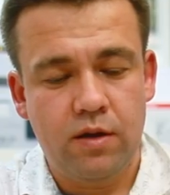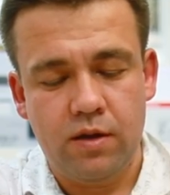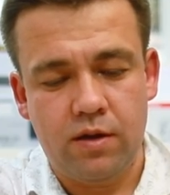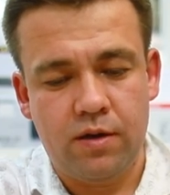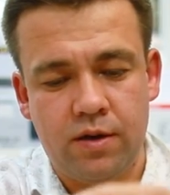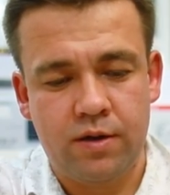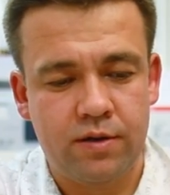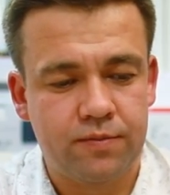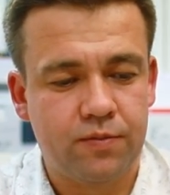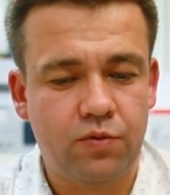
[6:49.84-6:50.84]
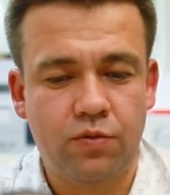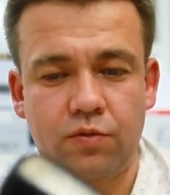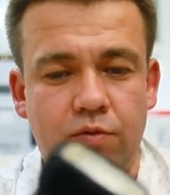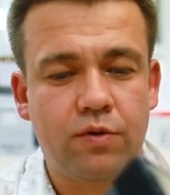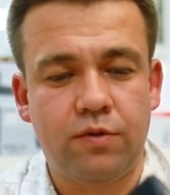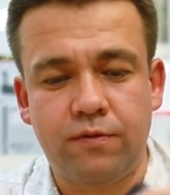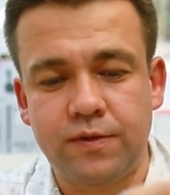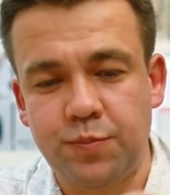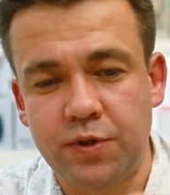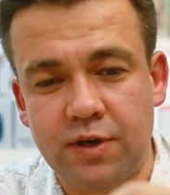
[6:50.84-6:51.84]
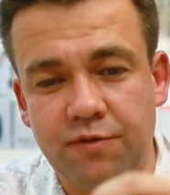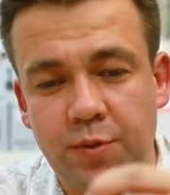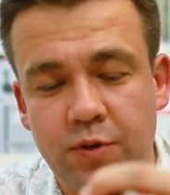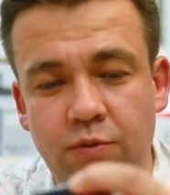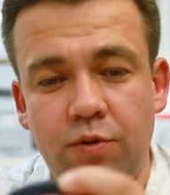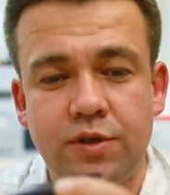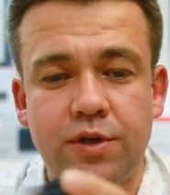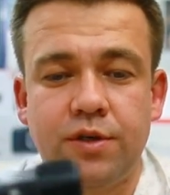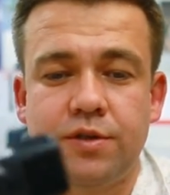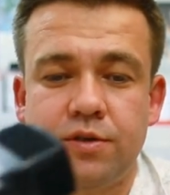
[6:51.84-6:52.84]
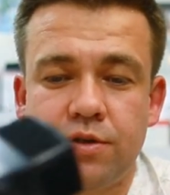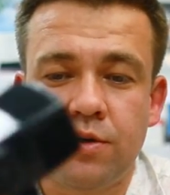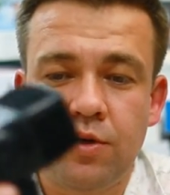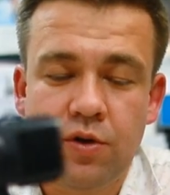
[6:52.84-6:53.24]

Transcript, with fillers: А, ну, вспышка в первую очередь э,